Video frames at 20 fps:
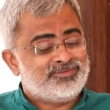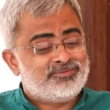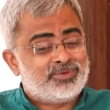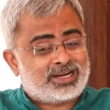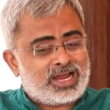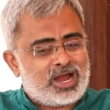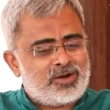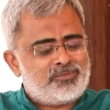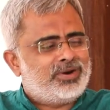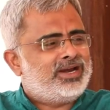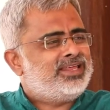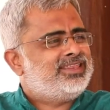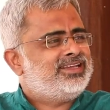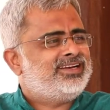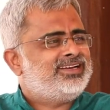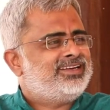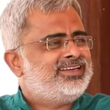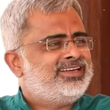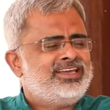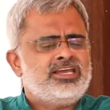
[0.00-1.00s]
మరి కాపాడేది
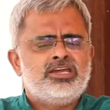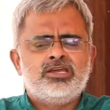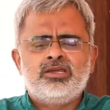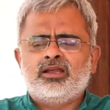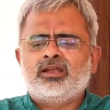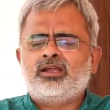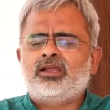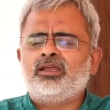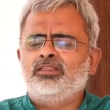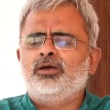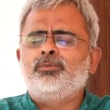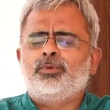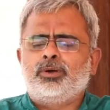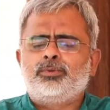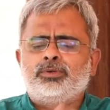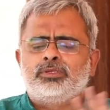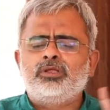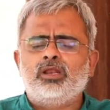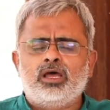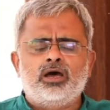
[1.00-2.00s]
ఏంటి కింద
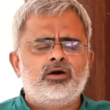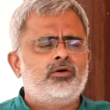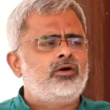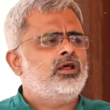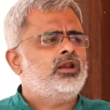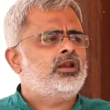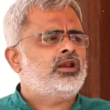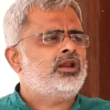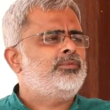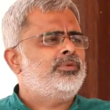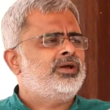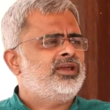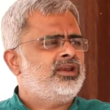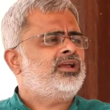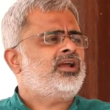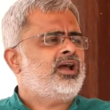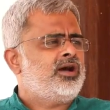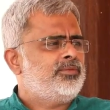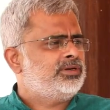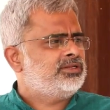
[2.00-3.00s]
పడిపోతే లేవాలి
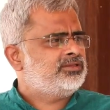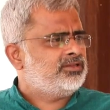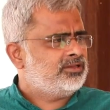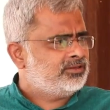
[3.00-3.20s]
రాబోయే కామన్